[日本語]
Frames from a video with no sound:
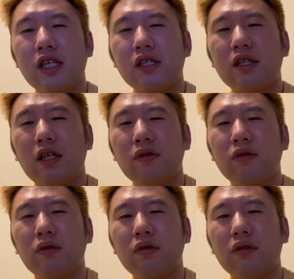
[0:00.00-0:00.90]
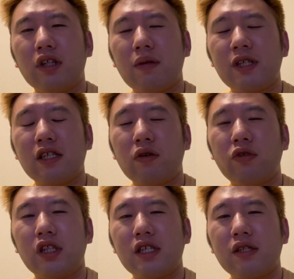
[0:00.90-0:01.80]
です、あの現場作業
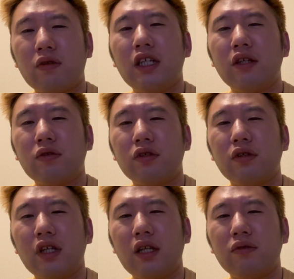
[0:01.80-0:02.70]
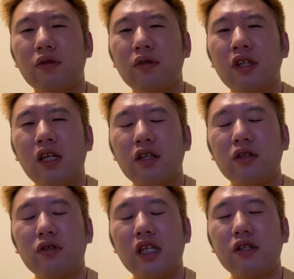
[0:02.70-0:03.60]
員ですとかよく、あの
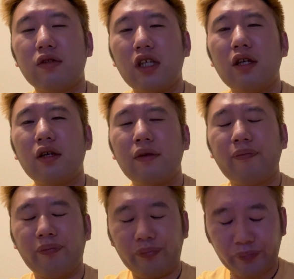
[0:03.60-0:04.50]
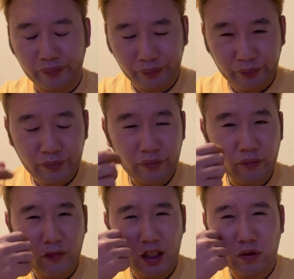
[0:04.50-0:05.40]
休憩中に
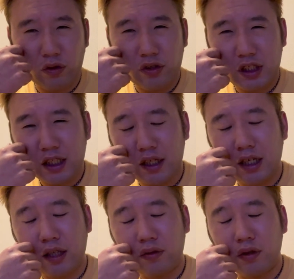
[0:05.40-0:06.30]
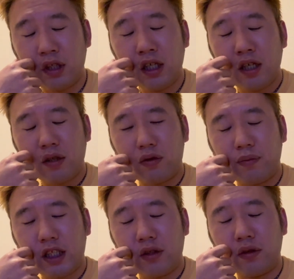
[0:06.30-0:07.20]
購入して、あの
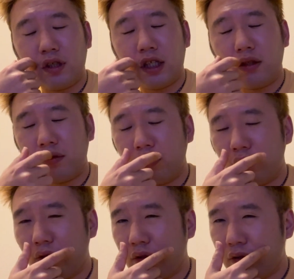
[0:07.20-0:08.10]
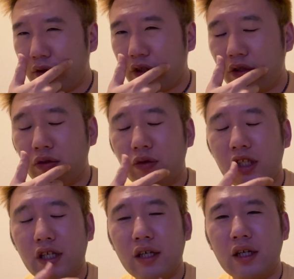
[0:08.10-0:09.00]
コンビニの、あの給湯器
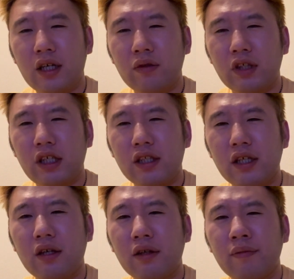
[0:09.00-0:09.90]
で、あの入れて